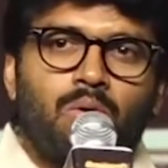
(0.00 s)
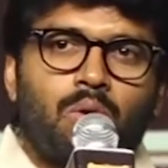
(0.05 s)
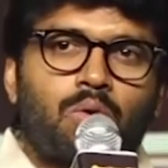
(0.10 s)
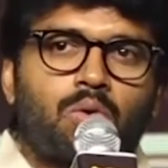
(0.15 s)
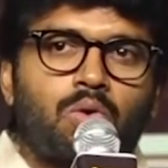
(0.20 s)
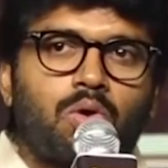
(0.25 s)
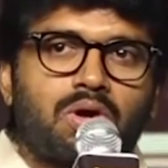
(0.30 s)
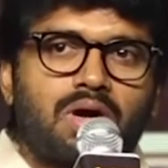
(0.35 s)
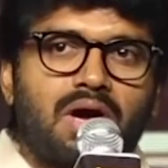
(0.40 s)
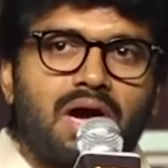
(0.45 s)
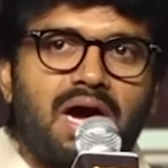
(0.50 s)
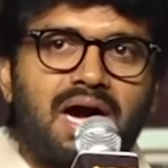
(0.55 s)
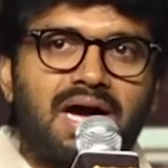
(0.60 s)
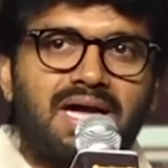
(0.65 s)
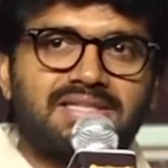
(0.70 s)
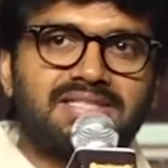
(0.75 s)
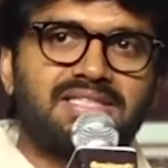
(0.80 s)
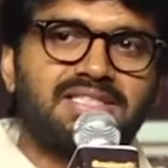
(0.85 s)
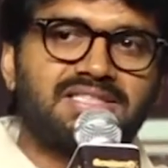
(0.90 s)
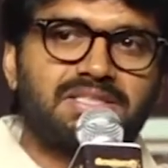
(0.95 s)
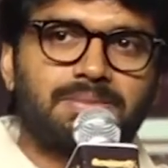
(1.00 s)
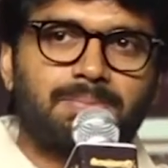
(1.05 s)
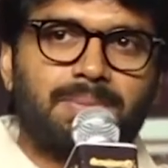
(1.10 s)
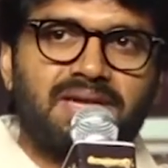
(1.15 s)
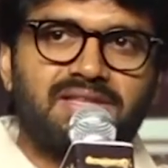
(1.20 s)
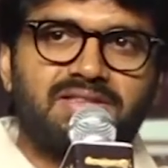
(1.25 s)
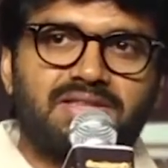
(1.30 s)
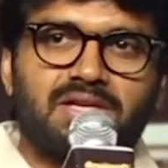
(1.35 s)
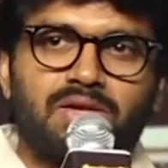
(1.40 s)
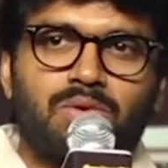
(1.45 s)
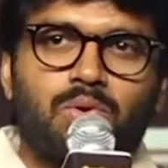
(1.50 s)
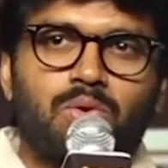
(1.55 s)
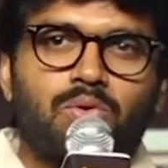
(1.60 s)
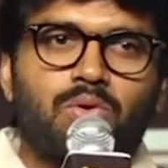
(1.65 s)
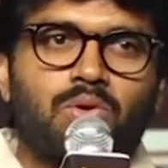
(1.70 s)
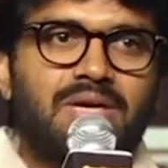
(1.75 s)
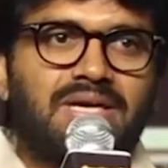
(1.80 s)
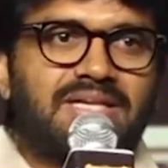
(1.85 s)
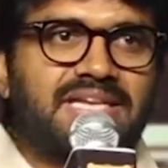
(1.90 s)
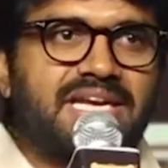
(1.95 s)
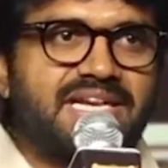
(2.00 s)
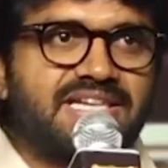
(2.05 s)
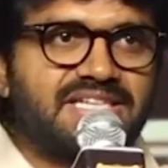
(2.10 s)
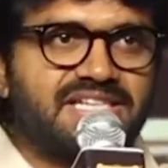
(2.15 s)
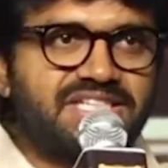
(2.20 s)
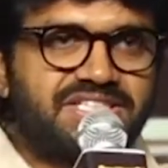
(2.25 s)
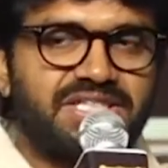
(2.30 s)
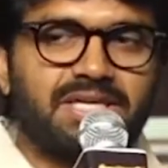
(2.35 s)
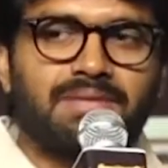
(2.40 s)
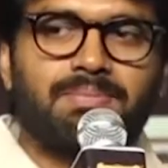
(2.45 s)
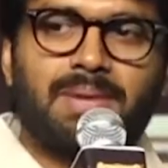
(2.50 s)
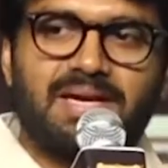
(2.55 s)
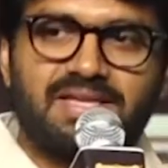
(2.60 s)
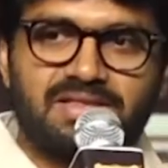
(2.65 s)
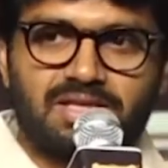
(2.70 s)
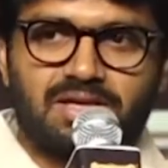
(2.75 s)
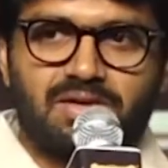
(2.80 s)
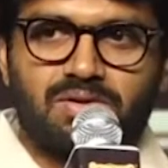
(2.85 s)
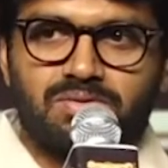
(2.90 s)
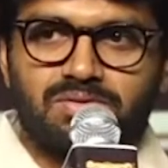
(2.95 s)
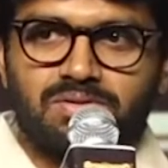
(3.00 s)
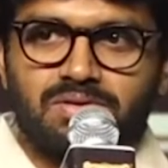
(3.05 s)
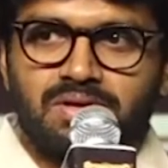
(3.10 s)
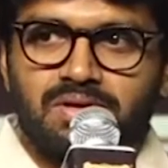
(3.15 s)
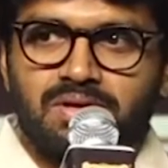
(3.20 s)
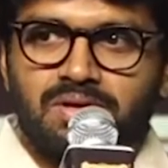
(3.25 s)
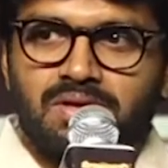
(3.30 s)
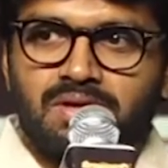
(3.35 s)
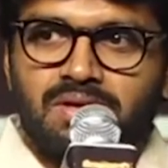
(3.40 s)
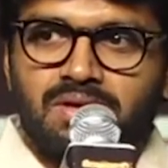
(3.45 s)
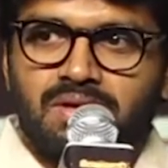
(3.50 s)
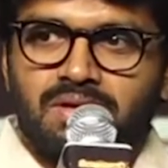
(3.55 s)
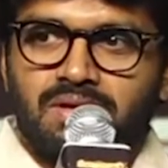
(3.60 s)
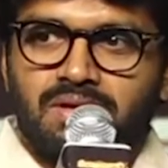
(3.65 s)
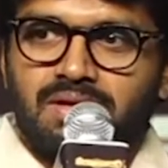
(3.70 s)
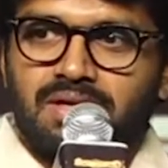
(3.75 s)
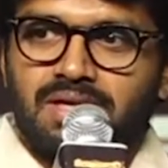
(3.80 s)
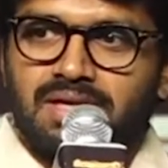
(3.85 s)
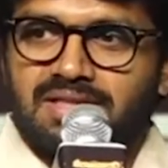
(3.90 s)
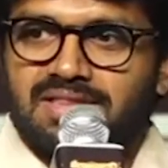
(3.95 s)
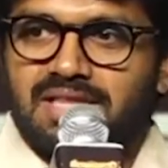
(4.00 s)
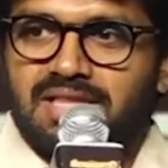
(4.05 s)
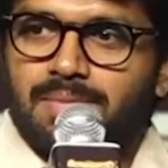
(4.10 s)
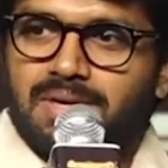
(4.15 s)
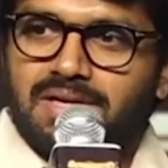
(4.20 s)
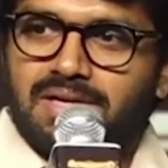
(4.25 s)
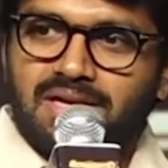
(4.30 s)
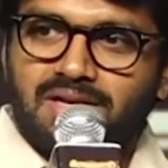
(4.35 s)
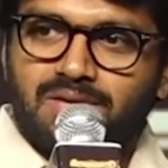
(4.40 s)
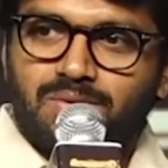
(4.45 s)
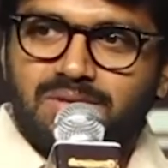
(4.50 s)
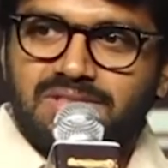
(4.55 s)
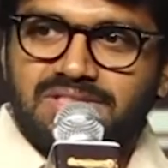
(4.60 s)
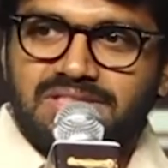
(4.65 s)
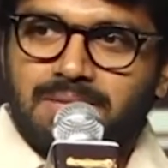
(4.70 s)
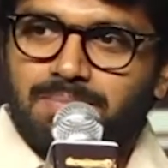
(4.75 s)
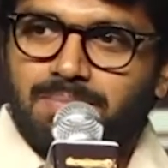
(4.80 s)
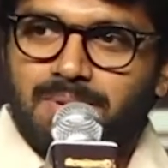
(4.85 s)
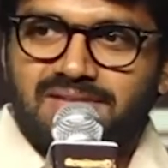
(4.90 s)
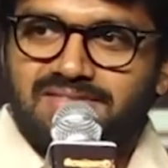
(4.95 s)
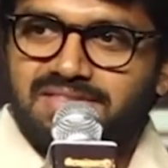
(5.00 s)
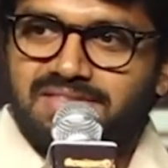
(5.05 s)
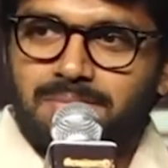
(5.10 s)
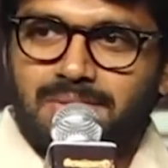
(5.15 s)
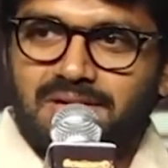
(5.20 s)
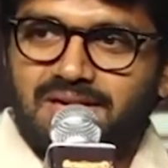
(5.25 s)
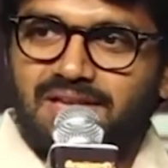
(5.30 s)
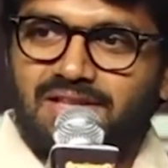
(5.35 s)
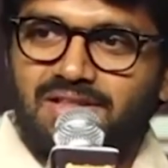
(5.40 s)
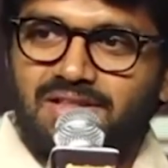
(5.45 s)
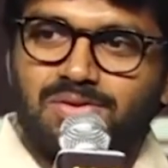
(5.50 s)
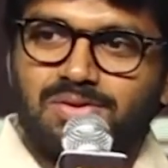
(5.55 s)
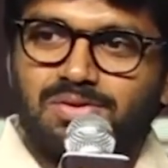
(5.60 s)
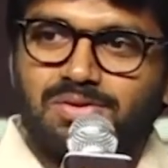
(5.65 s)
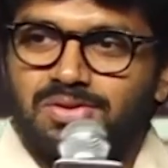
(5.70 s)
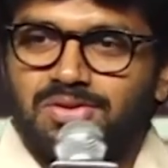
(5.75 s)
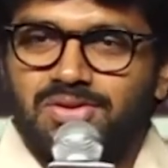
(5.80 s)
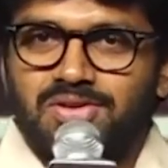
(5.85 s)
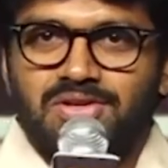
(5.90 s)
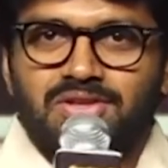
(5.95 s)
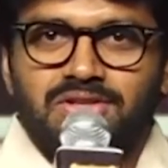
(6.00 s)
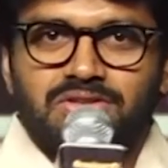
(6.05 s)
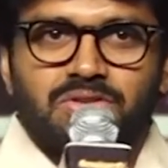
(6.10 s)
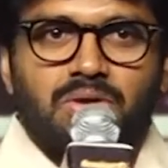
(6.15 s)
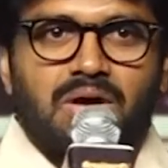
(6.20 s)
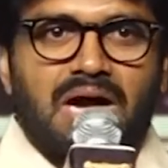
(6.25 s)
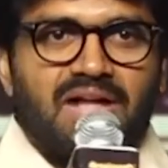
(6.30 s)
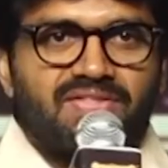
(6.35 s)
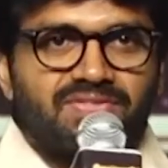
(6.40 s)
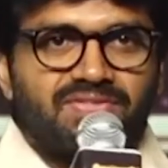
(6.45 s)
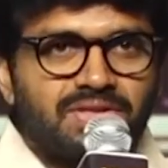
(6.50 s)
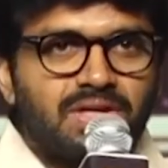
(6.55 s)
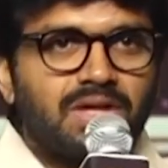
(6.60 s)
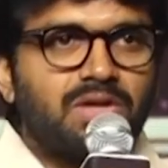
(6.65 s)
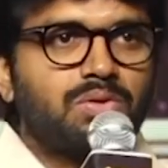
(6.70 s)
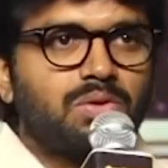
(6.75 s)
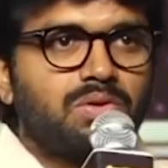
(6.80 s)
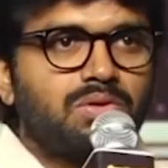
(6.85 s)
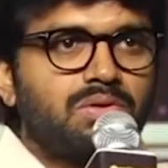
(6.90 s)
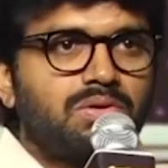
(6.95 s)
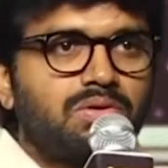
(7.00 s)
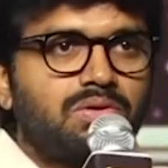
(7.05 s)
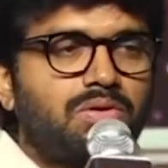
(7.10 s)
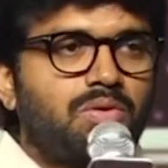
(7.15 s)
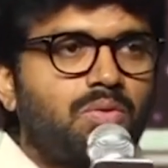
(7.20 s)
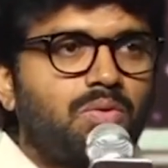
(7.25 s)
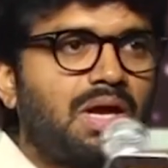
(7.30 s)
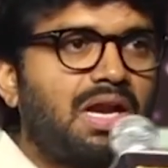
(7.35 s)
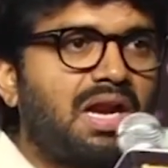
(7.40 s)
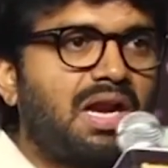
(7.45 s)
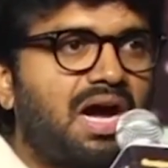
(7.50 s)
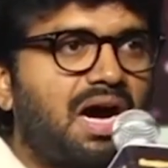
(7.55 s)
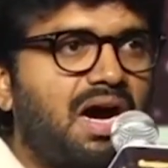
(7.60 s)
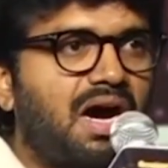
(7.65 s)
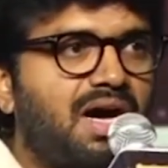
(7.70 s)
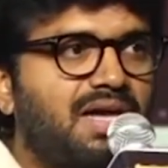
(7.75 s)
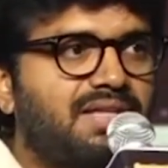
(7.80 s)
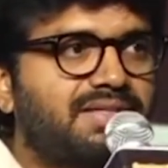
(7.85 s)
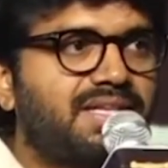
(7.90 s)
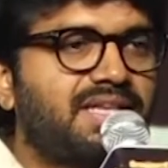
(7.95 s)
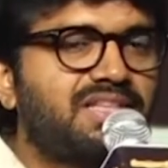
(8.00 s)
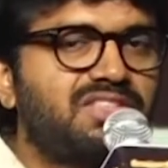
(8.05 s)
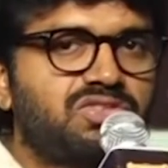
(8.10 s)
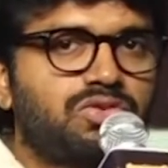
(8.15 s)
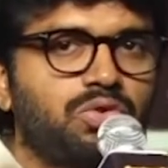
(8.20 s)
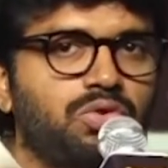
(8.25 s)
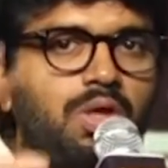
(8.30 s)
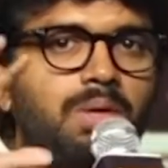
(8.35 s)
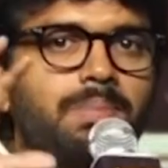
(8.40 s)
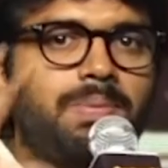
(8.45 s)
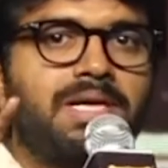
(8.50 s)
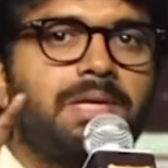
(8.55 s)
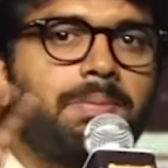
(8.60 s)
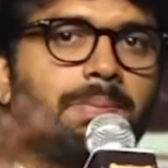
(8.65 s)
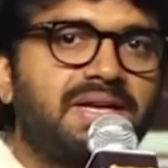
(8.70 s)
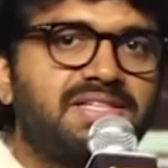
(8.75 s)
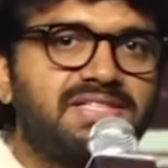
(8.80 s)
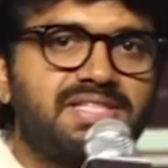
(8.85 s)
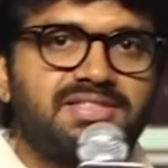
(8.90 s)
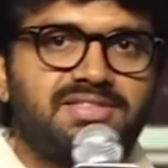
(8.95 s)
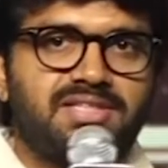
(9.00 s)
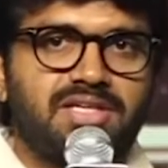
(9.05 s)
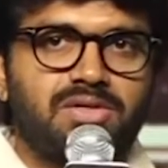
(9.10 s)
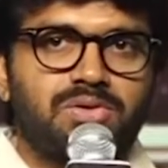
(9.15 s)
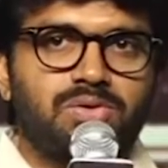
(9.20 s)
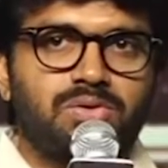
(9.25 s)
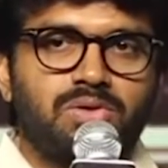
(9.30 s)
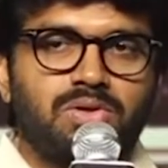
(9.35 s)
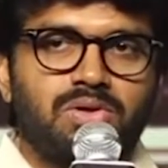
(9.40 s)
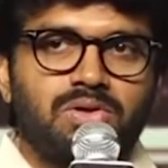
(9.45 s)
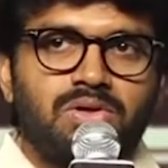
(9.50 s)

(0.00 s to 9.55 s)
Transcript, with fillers: ఒక్కొక్క ఆర్టిస్ట్ పనితనం ఒక్కొక్క టెక్నీషియన్ పనితనం ఇక తమన్ గారి గురించి చెప్పాల్సిన పని లేదు అందరూ వాళ్ళ హార్ట్ అండ్ సోల్ పెట్టి పనిచేశారు